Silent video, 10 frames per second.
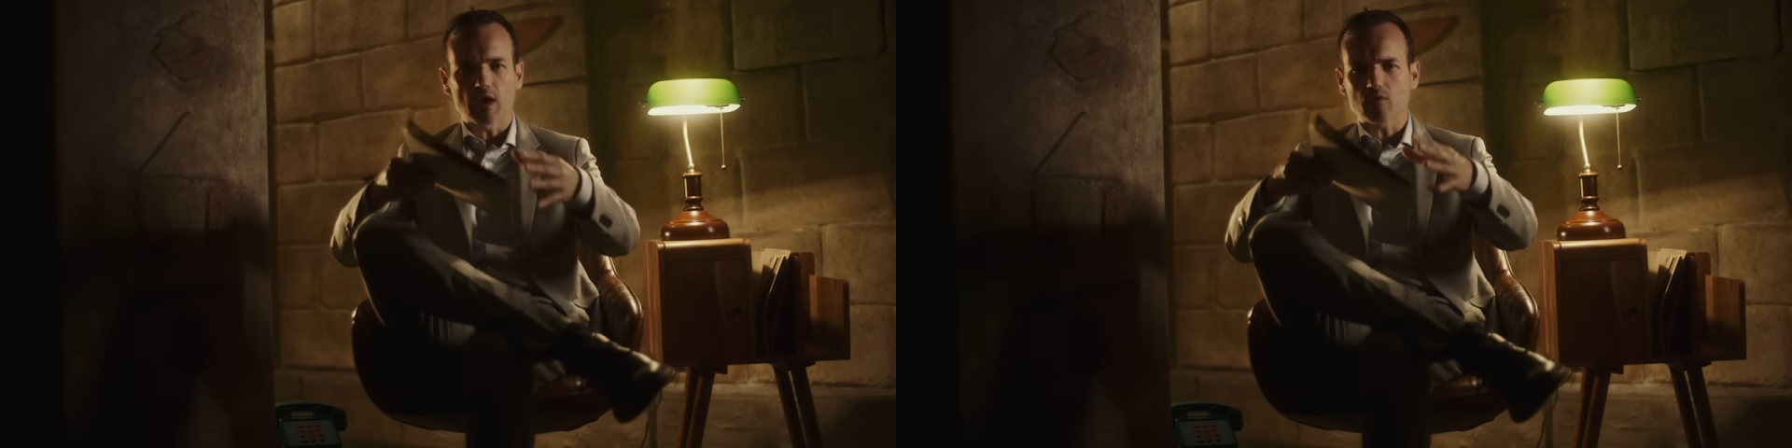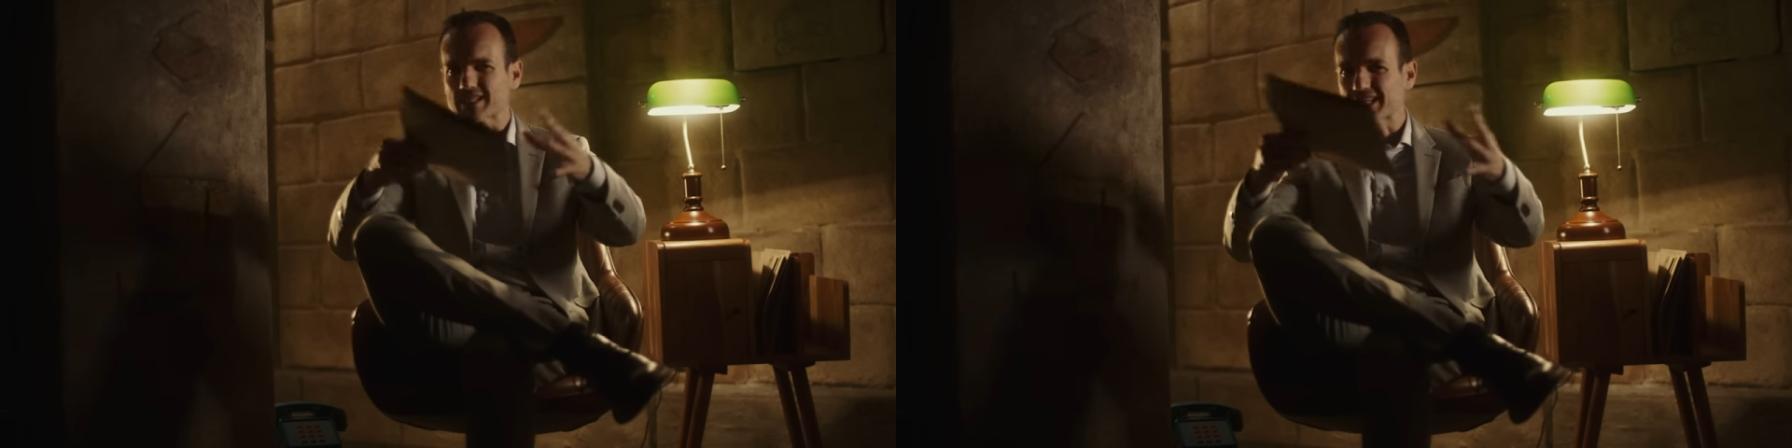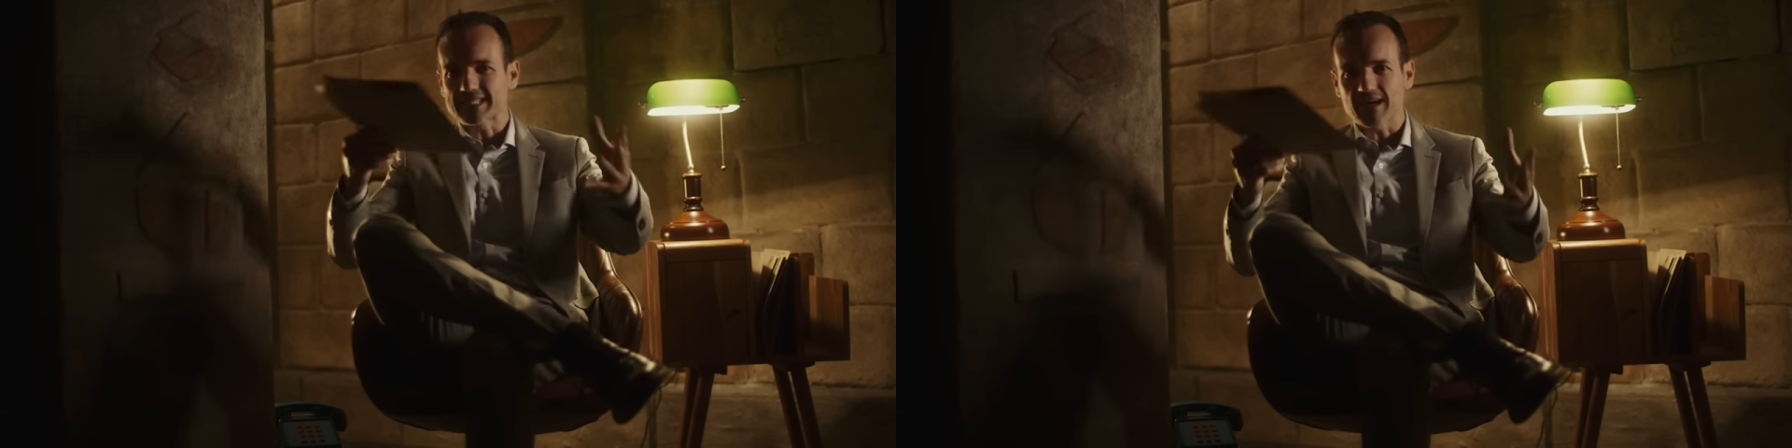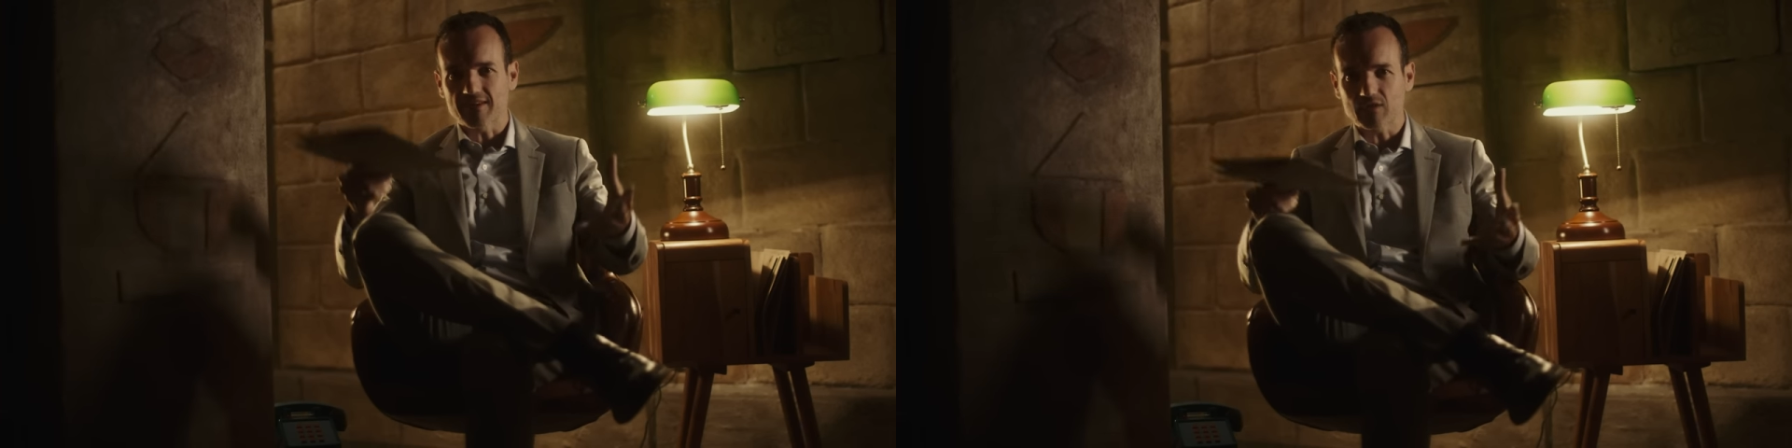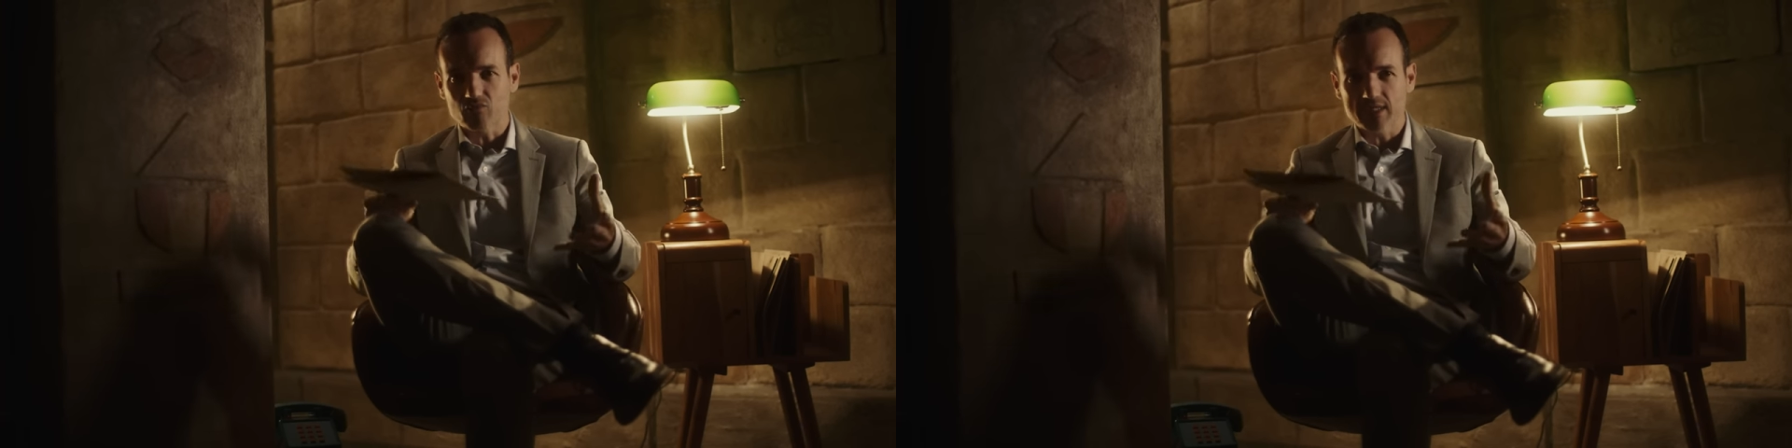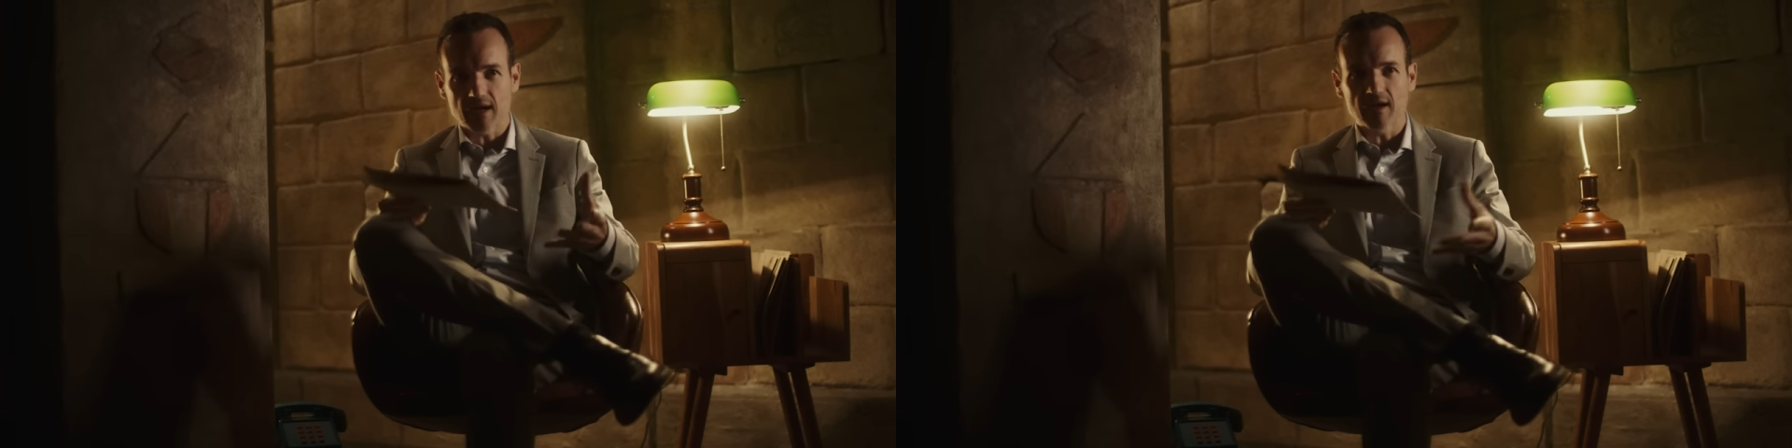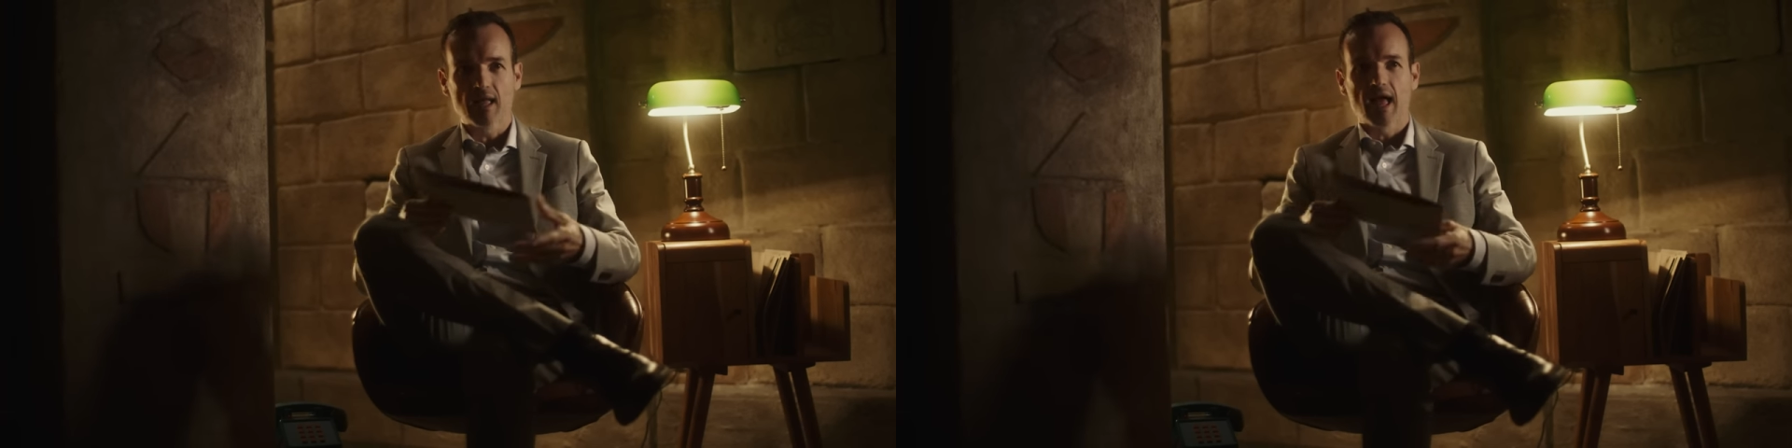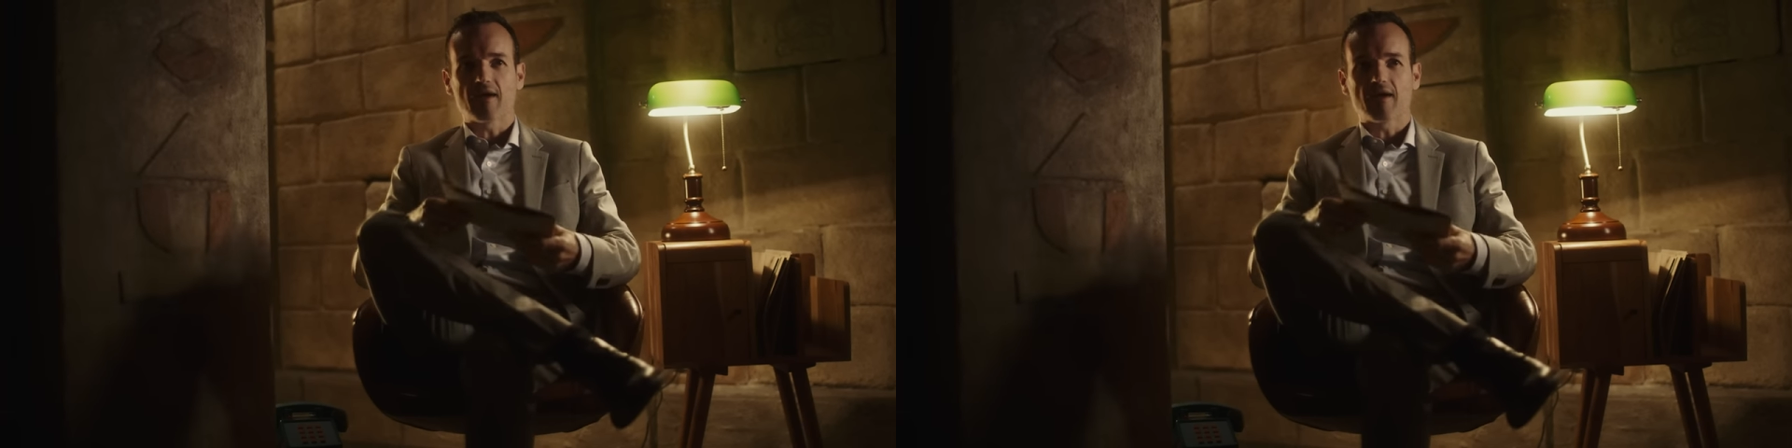de à quoi ça servait tout ça,